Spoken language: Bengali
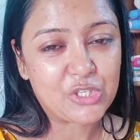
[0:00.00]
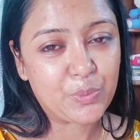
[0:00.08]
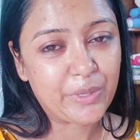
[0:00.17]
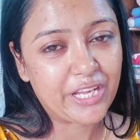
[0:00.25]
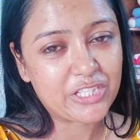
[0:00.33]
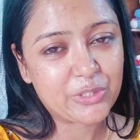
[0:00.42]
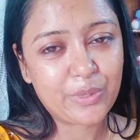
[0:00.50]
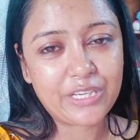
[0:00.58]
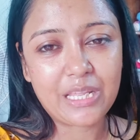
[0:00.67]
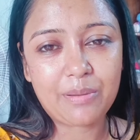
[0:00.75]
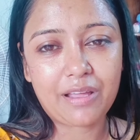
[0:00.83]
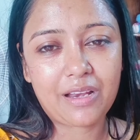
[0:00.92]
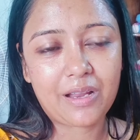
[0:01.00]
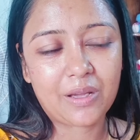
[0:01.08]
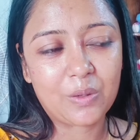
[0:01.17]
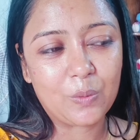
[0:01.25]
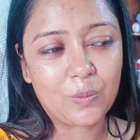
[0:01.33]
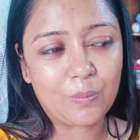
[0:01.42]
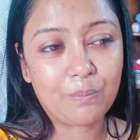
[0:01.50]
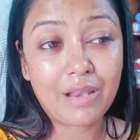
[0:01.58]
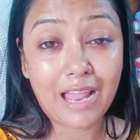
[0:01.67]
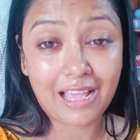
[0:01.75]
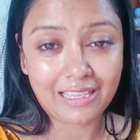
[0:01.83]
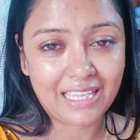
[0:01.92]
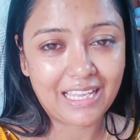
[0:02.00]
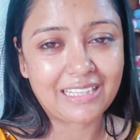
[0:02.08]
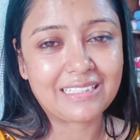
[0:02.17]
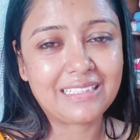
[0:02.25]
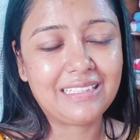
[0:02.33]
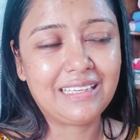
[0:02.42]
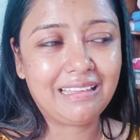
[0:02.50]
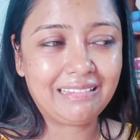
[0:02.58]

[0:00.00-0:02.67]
আসবে আসবে এটাই ভালো লাগলো লাগে আর কি